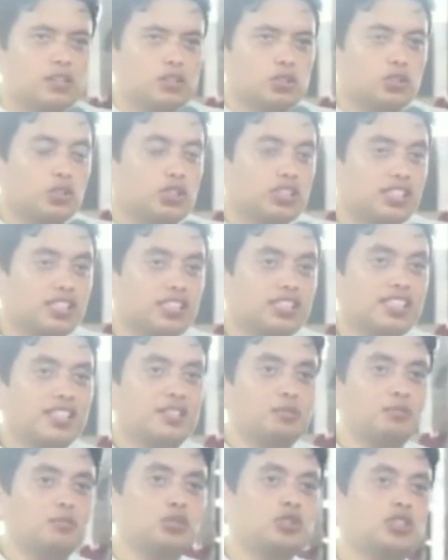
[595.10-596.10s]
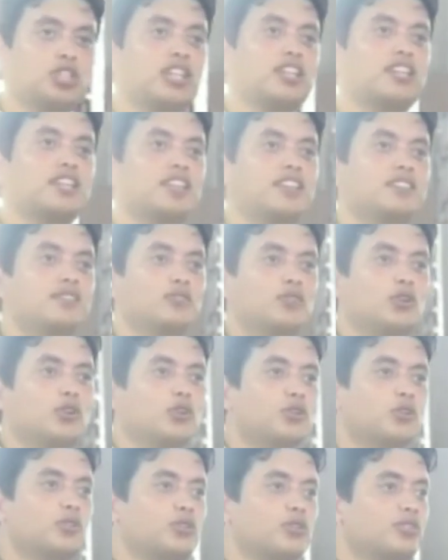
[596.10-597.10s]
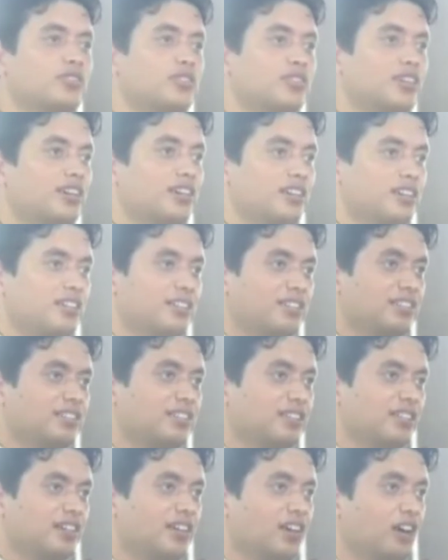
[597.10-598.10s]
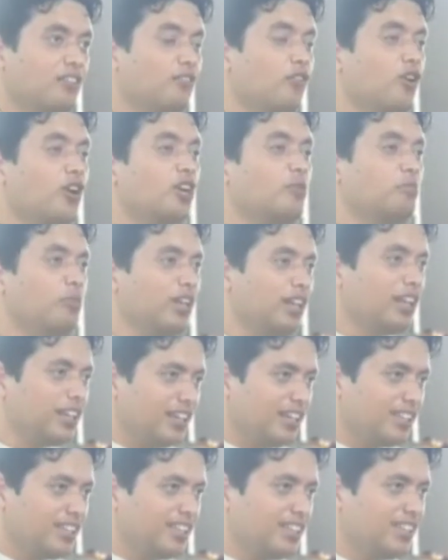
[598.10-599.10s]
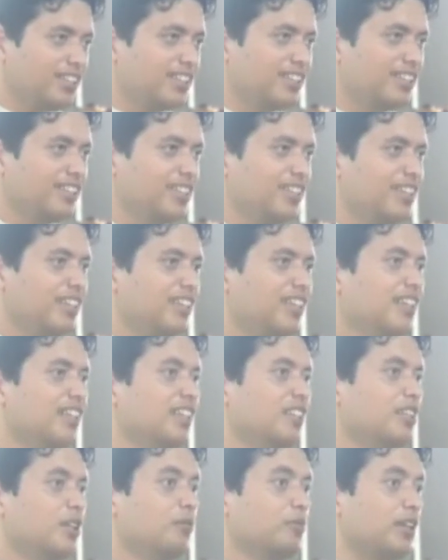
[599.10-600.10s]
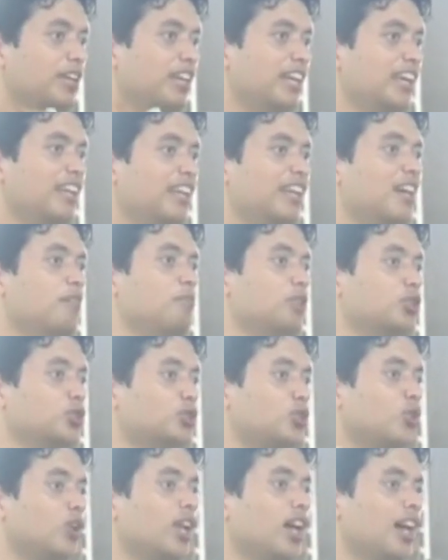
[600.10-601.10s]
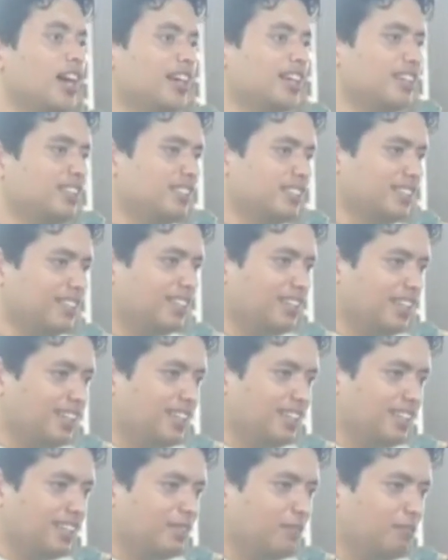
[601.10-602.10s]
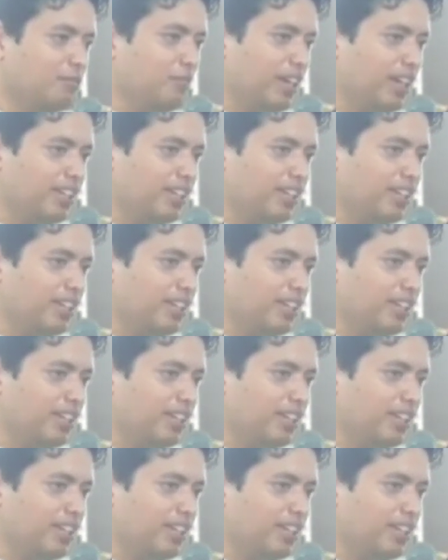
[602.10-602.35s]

तो जिस दिन मुझे वो अवार्ड मिल रहे थे तब इंडिया में 16 अगस्त था मेरा